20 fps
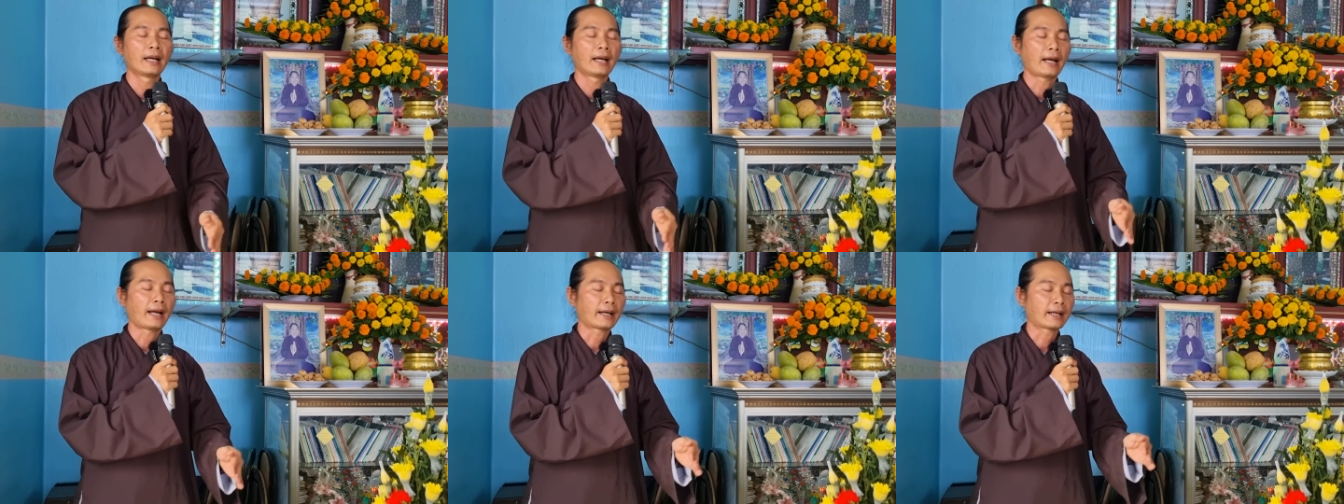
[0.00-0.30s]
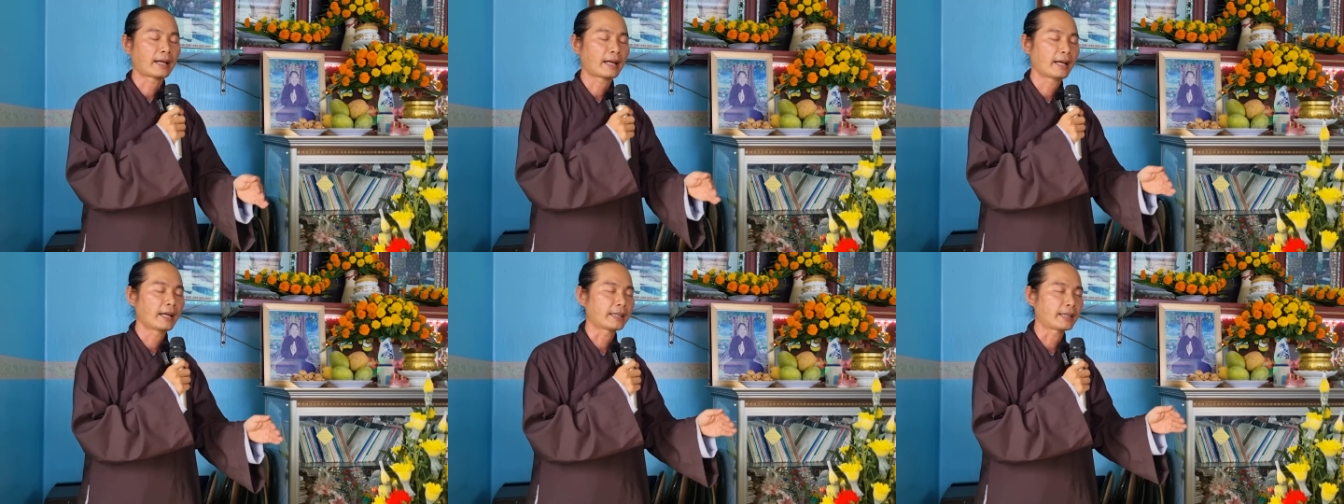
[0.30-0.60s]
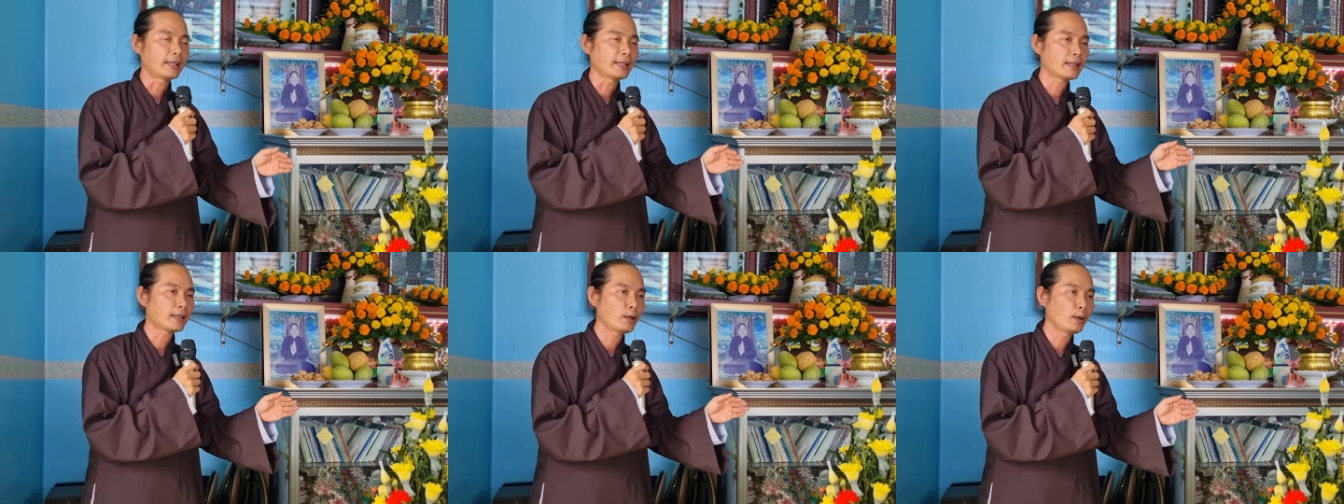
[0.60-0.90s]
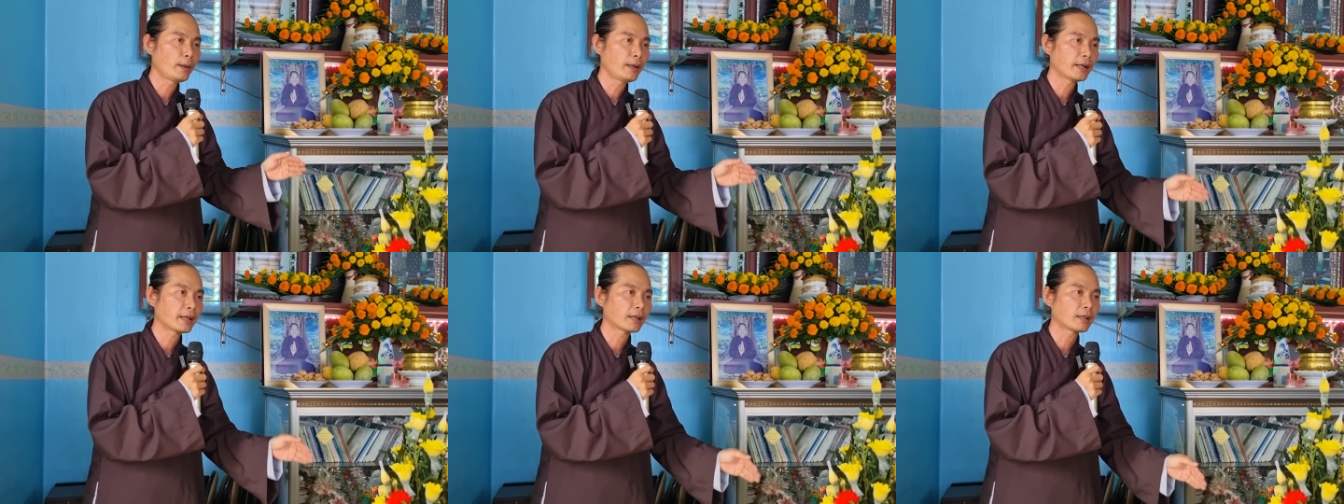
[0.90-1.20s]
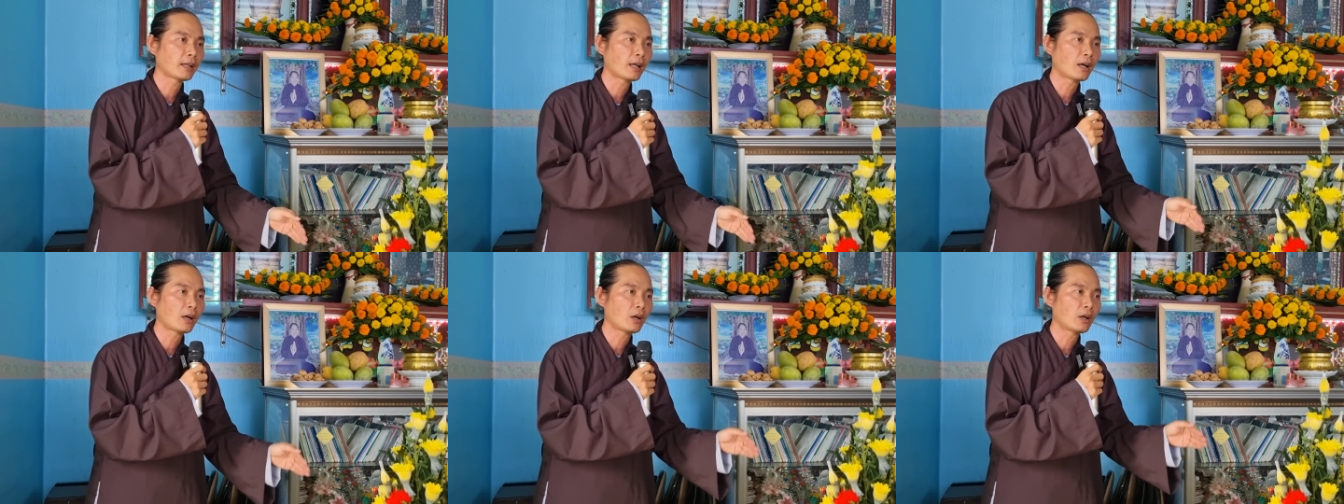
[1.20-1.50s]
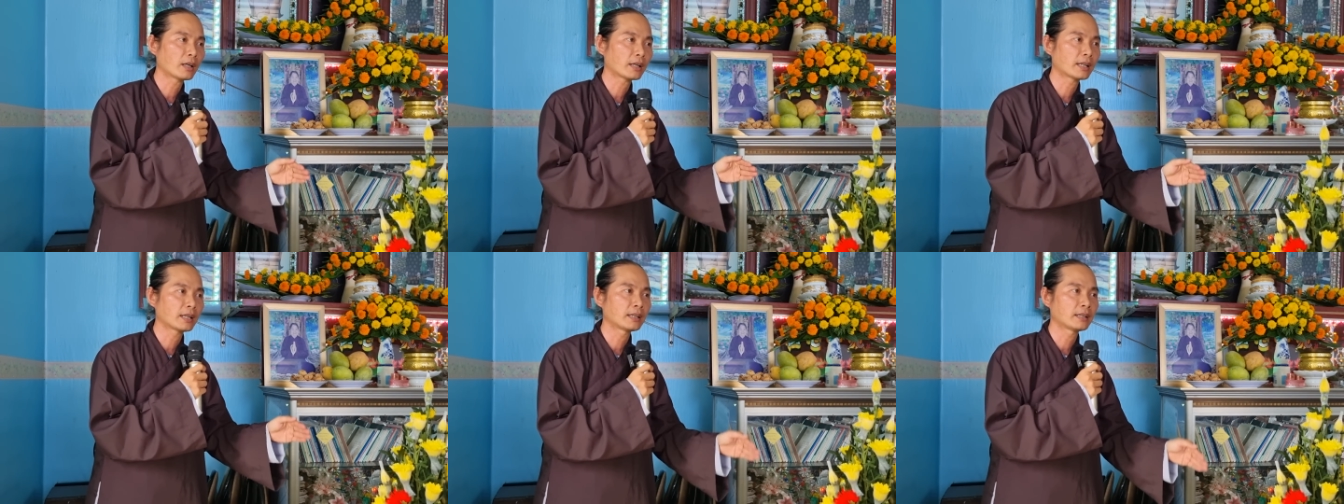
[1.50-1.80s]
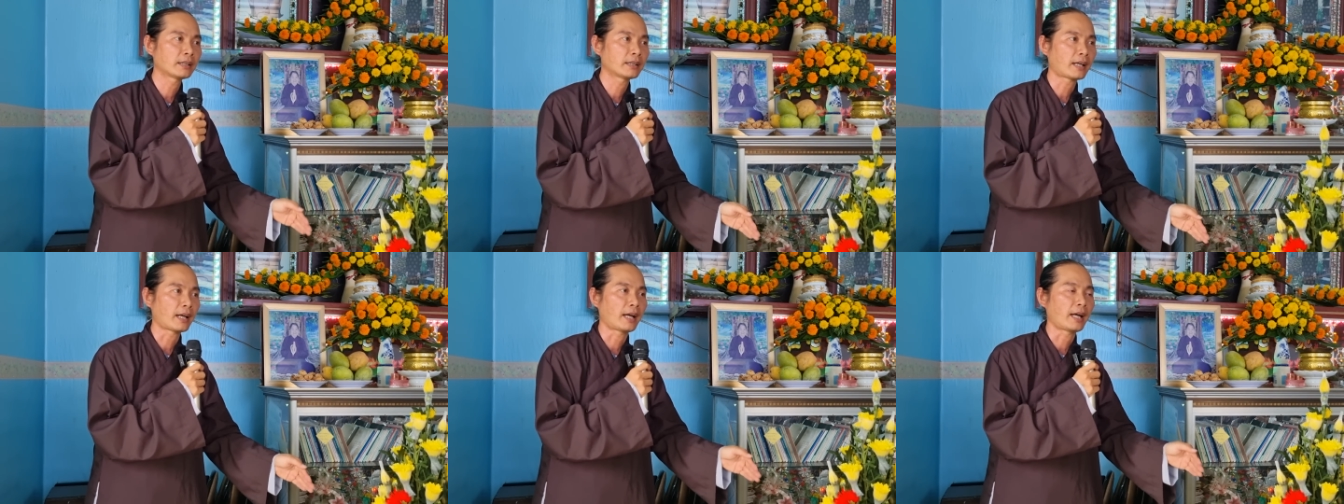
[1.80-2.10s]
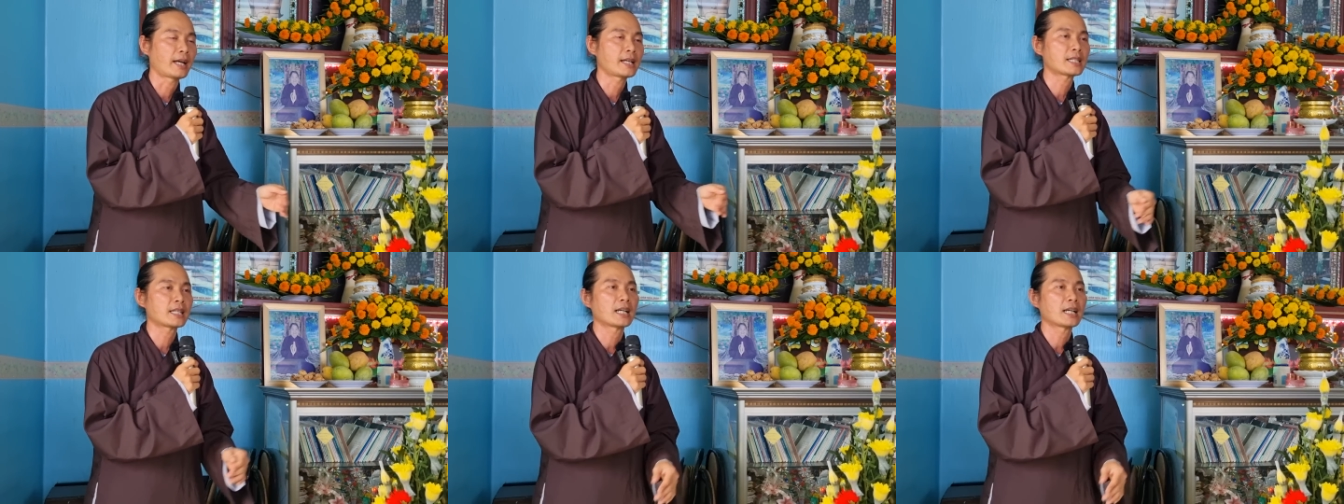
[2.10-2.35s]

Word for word: Hàng ngày chỉ chuyên lo kinh kệ,